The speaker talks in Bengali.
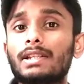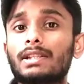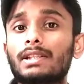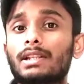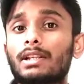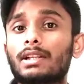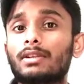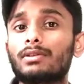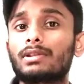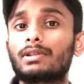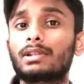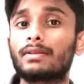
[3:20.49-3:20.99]

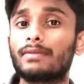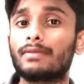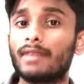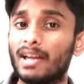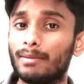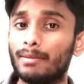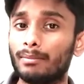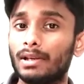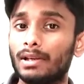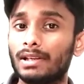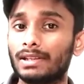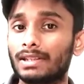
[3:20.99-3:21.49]
সেটা হচ্ছে
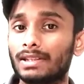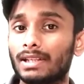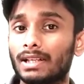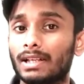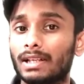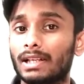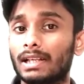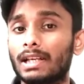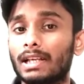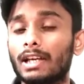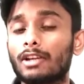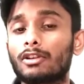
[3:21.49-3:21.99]
ফাইভ মিলি
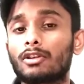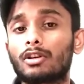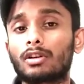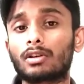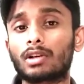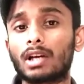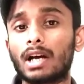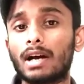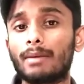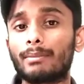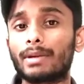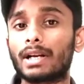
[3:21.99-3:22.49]
সেকেন্ডে কেন
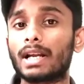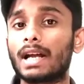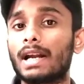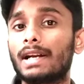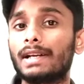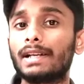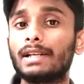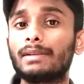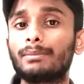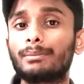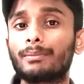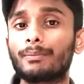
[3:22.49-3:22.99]
না আমার
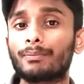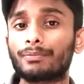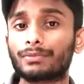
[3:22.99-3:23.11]
হান্ড্রেড